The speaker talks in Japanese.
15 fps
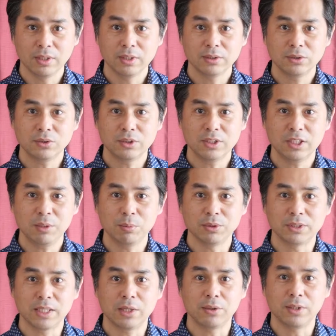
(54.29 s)
そちらにも
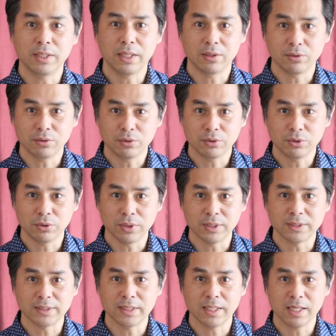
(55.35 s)
力を入れていくというような
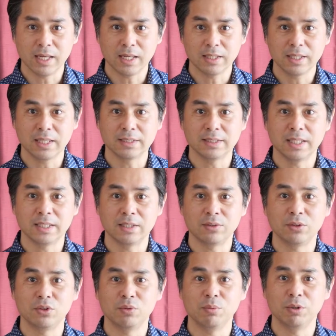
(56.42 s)
姿勢が大事になってく
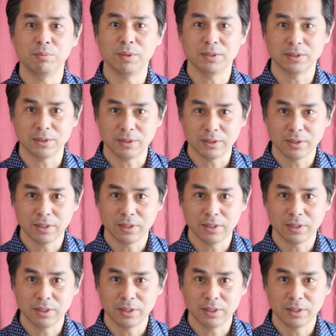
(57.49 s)
ると思います。